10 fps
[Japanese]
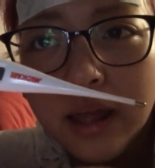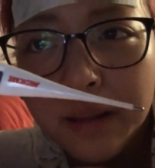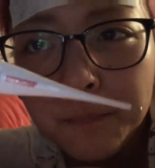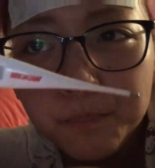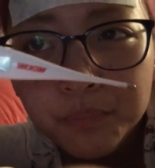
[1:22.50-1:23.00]
れ。
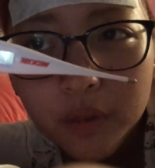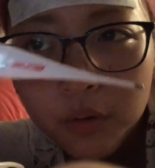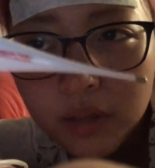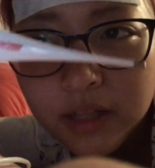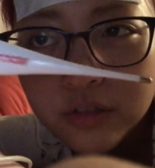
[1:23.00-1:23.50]
な
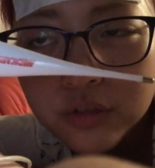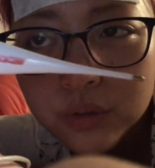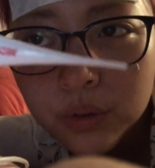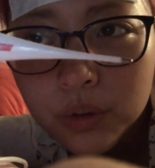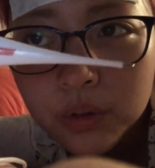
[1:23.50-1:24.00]
のでちょっ
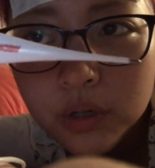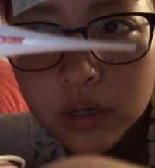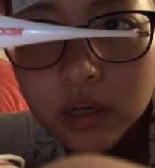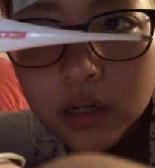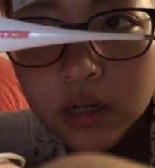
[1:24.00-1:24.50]
とは
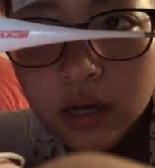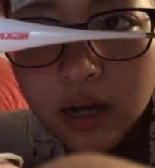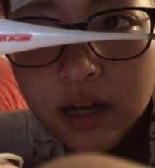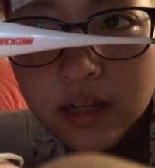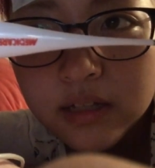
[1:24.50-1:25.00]

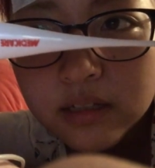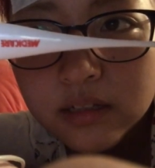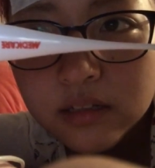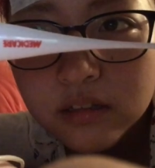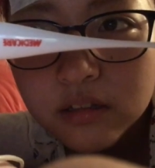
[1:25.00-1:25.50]
い、
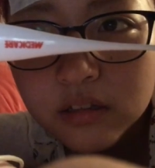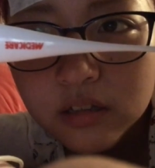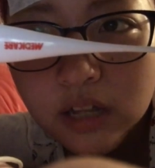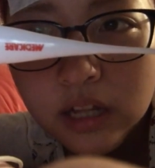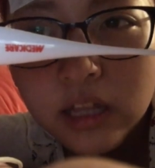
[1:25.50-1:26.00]

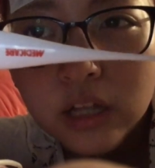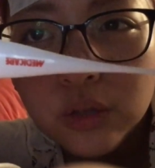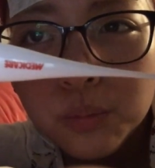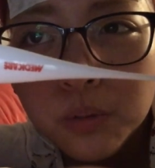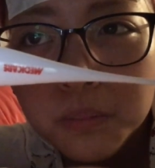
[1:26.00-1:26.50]
やりたい
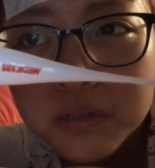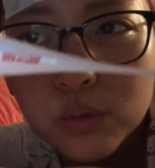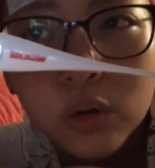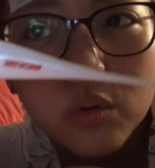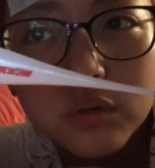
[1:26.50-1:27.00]
と思います。
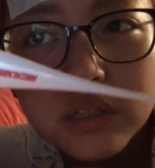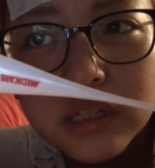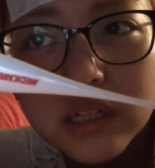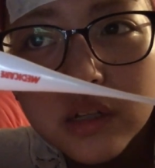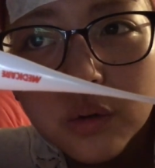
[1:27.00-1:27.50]
これお
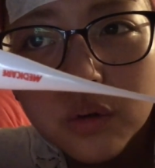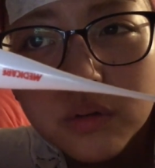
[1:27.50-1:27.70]
口を